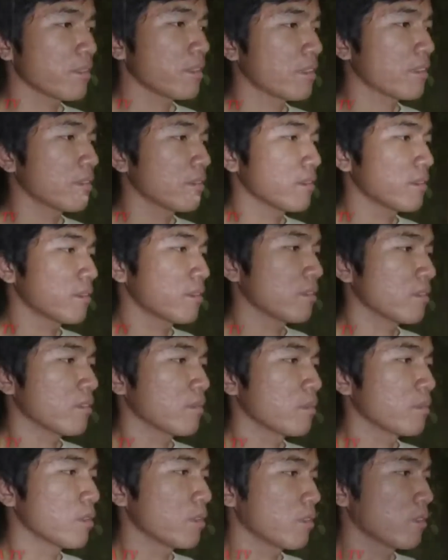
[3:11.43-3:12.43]
Tiko
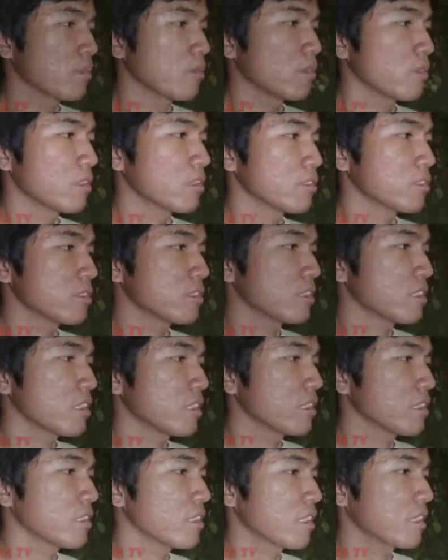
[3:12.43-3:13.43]
menambahkan bahwa bila
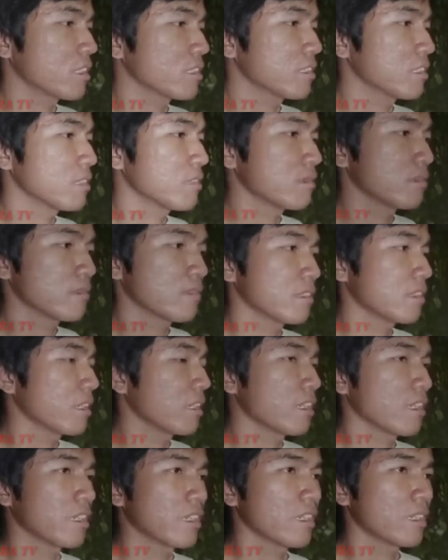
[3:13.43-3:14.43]
statusnya terbukti
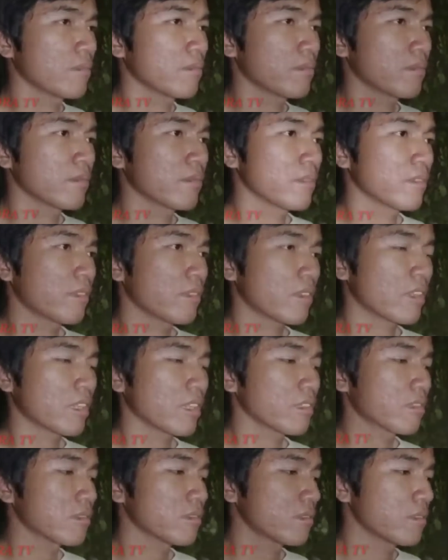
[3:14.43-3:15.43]
anak angkat,
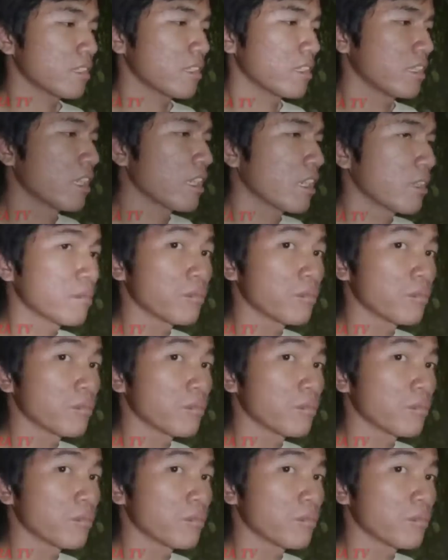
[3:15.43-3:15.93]
ia akan tetap